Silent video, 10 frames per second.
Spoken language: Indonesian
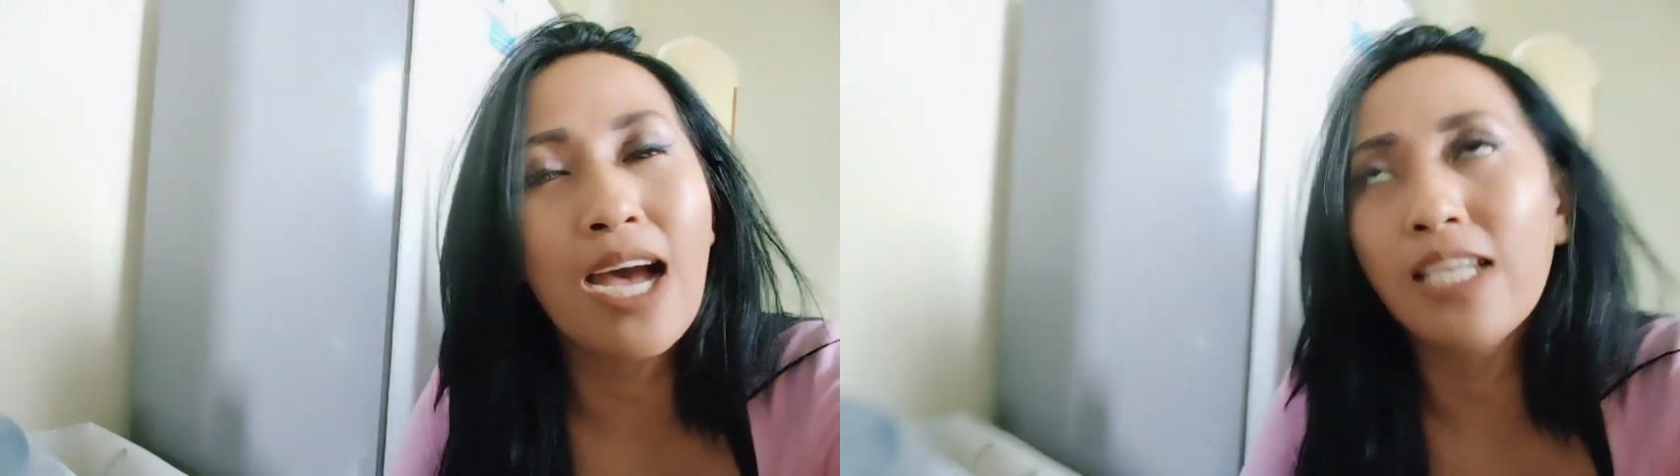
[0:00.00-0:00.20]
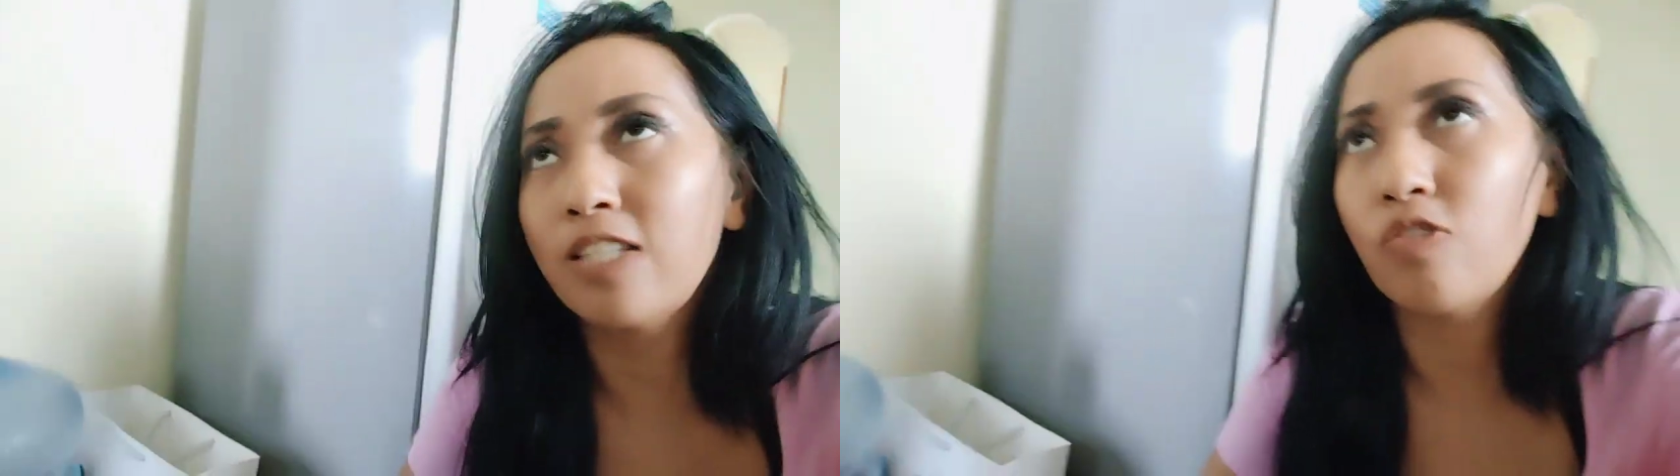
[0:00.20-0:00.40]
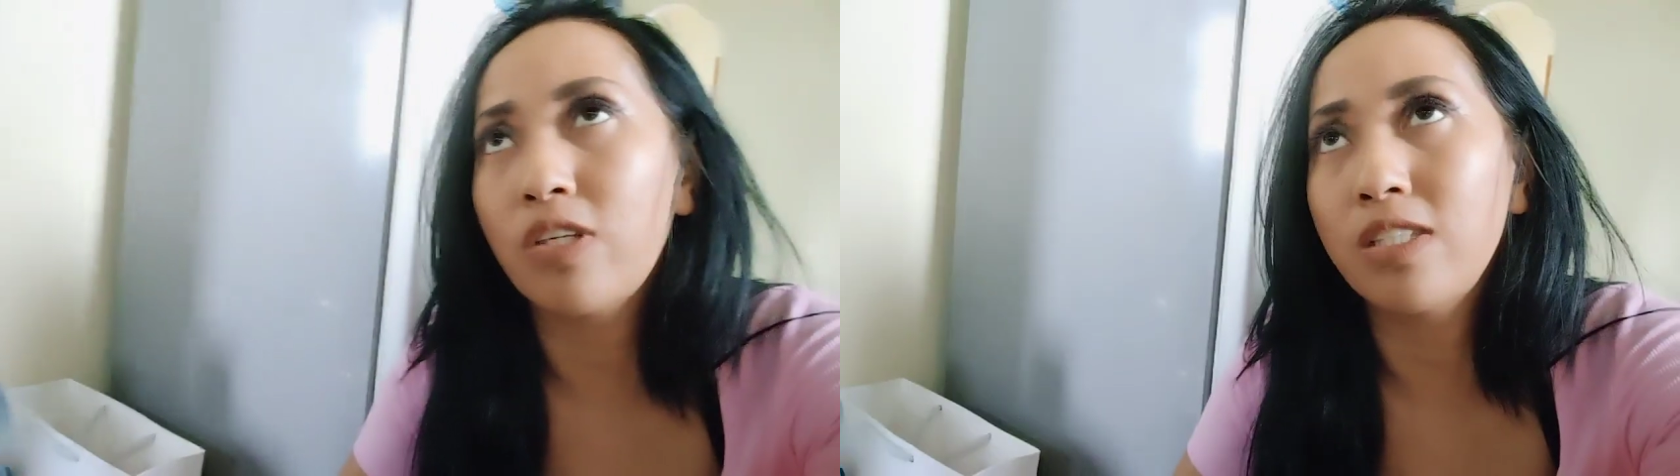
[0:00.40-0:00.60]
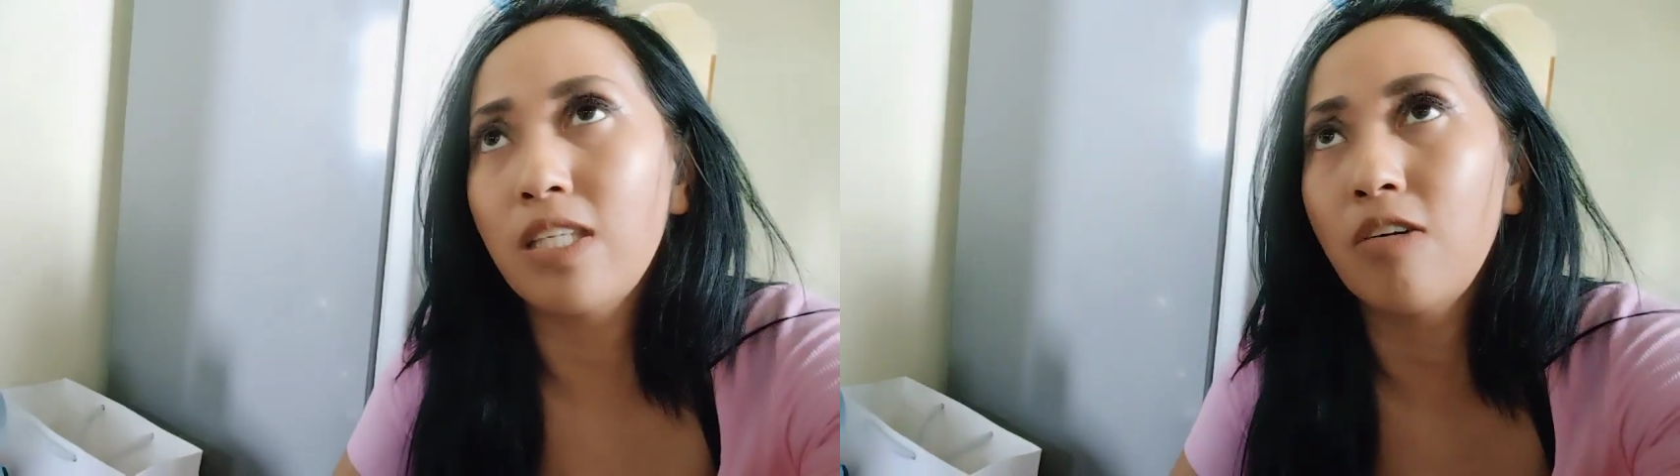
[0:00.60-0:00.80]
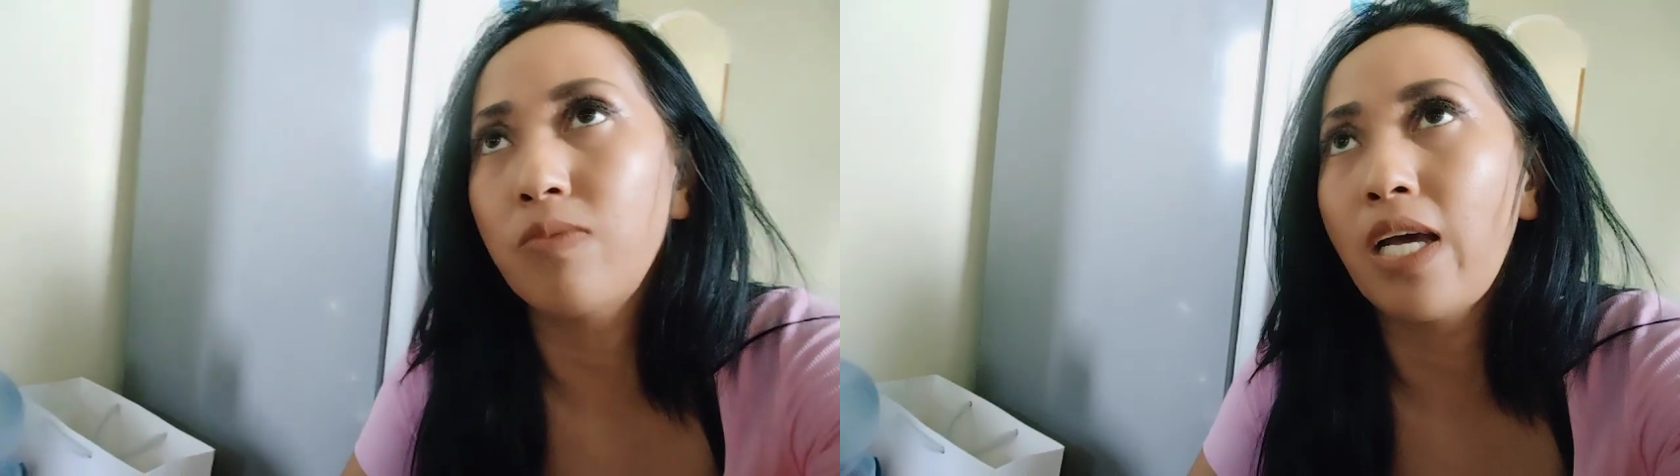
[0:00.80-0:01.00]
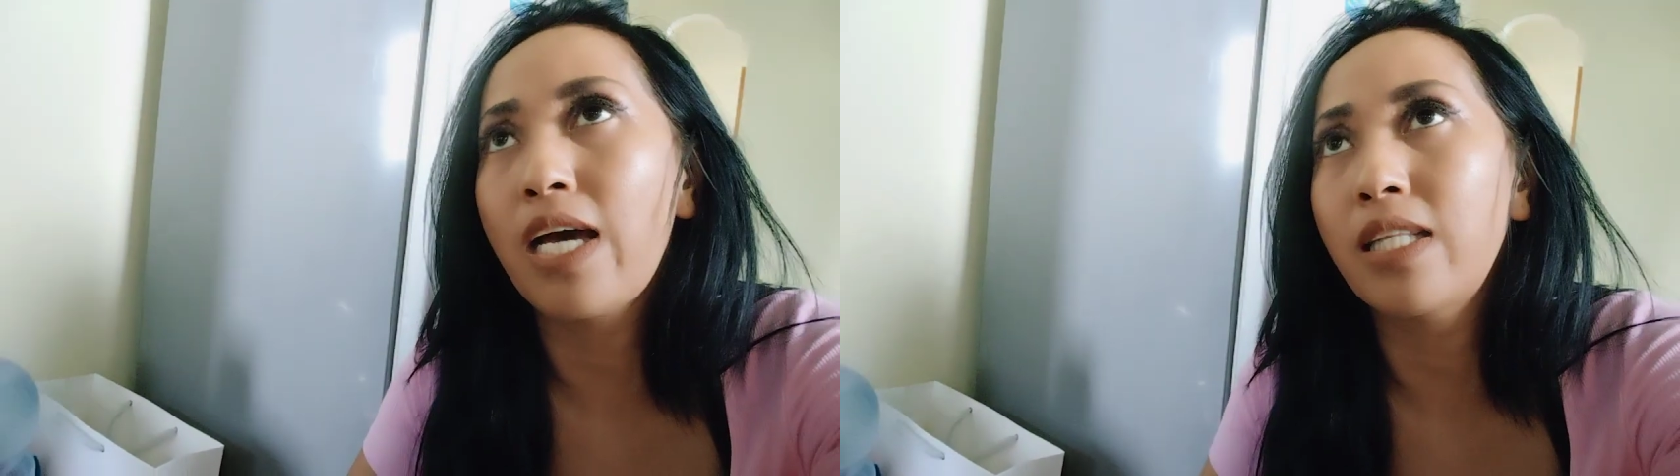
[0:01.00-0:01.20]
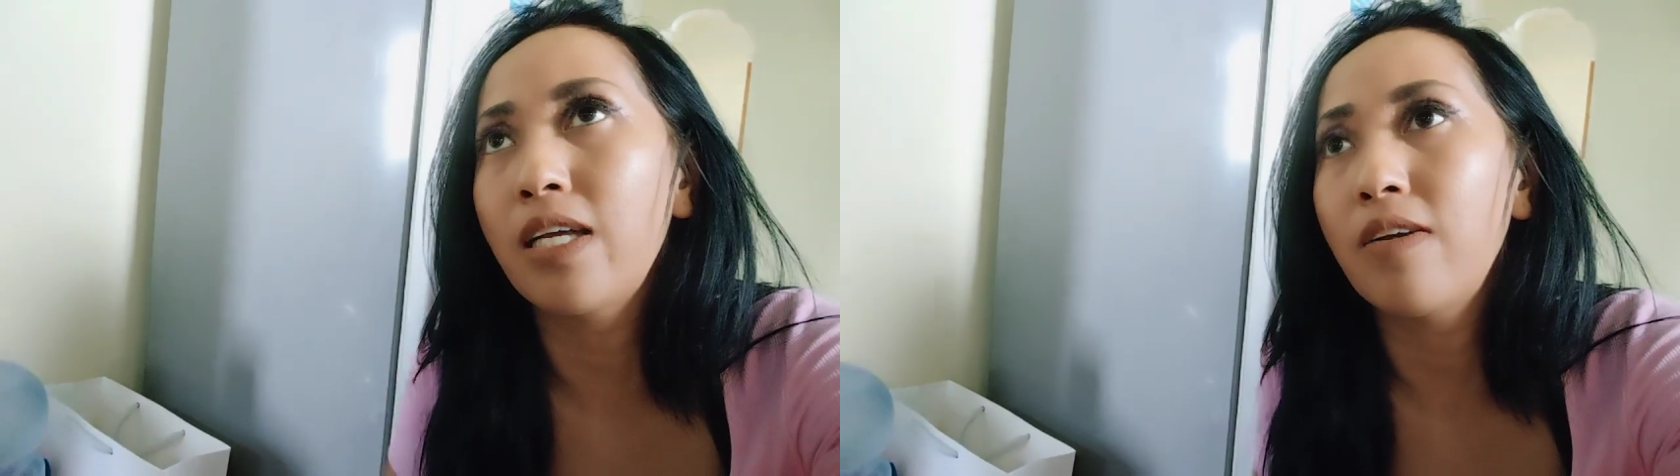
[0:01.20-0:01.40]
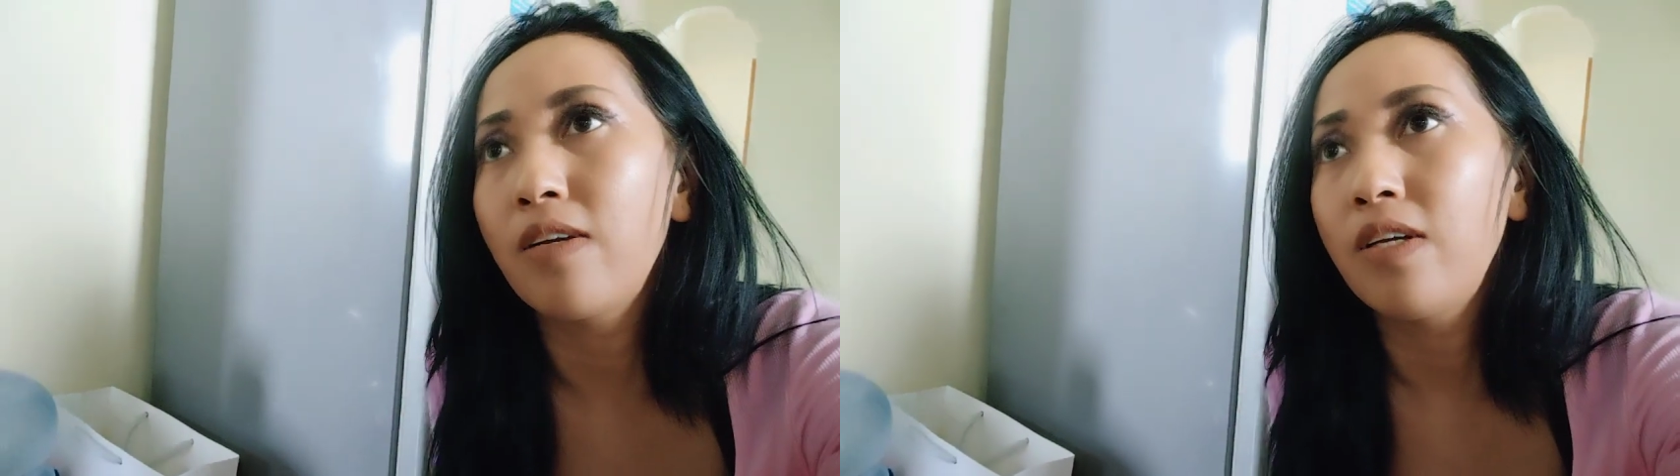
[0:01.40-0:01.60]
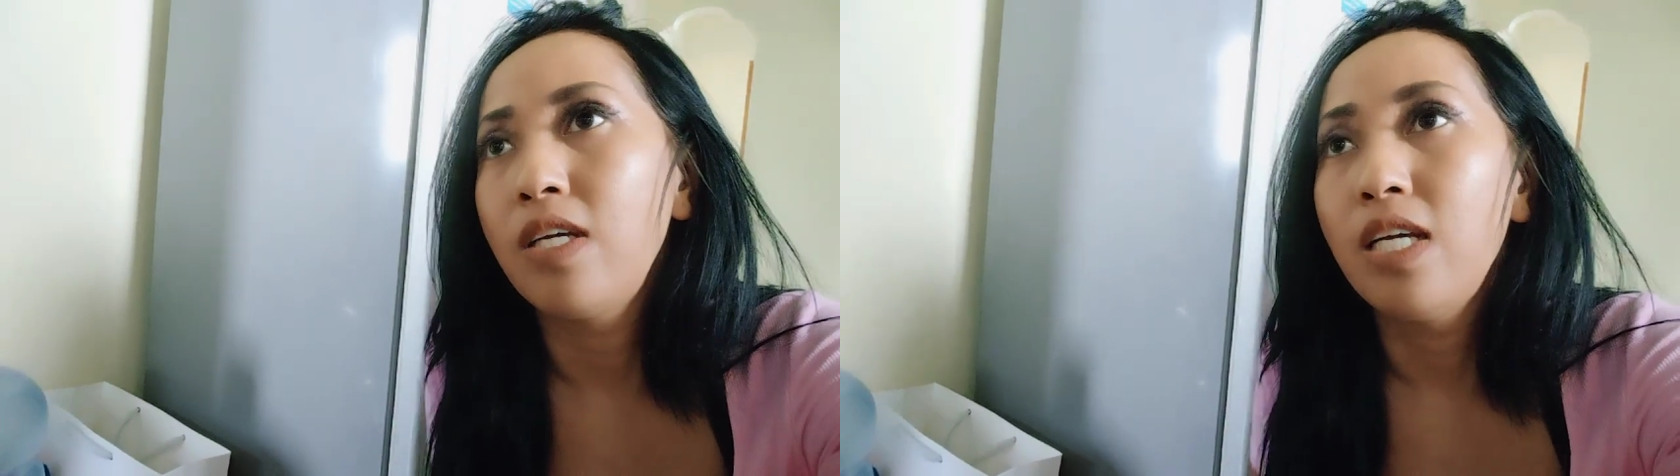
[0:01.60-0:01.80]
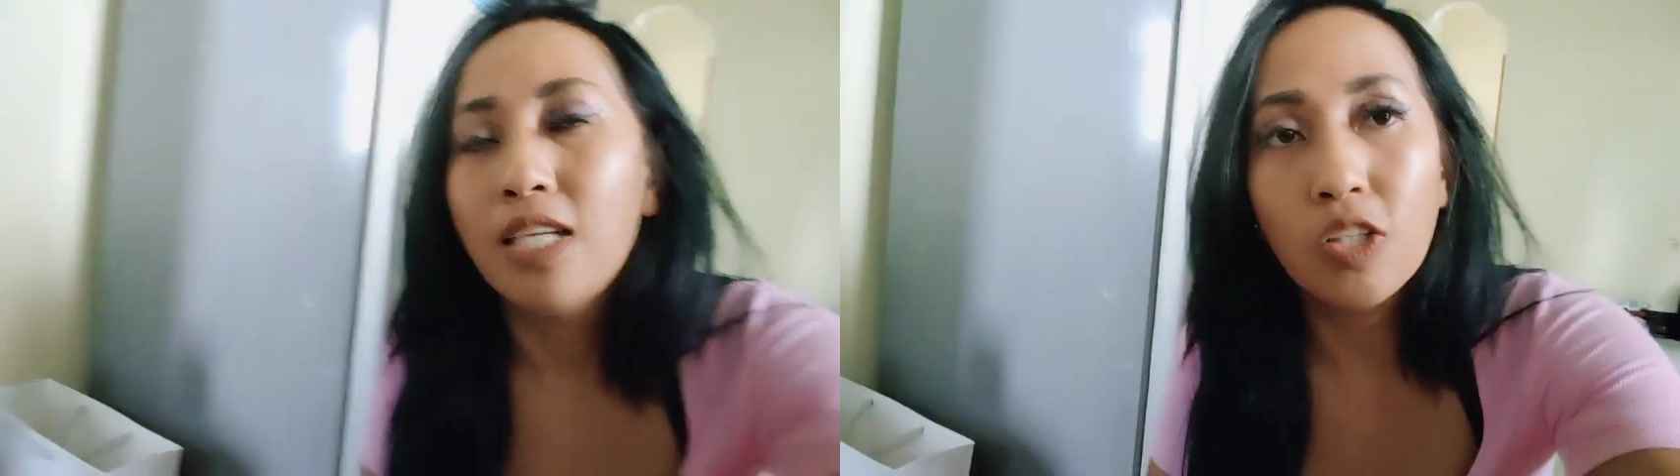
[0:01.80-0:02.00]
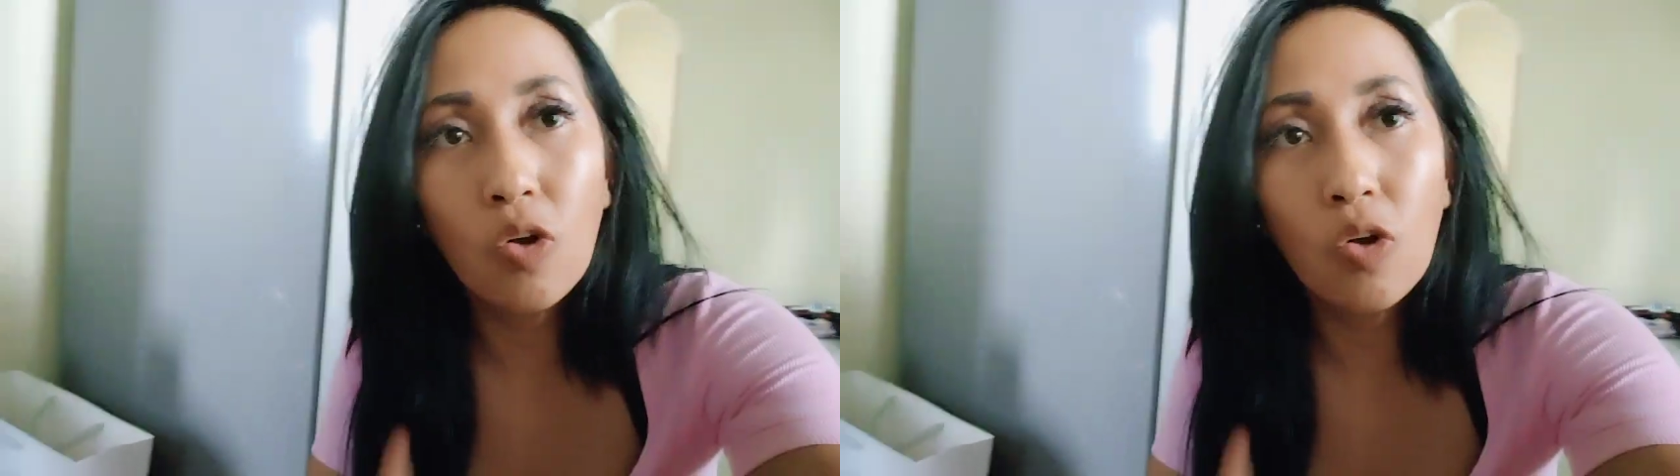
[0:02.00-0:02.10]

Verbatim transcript: ada sirup ada sirup DHT Sulawesi.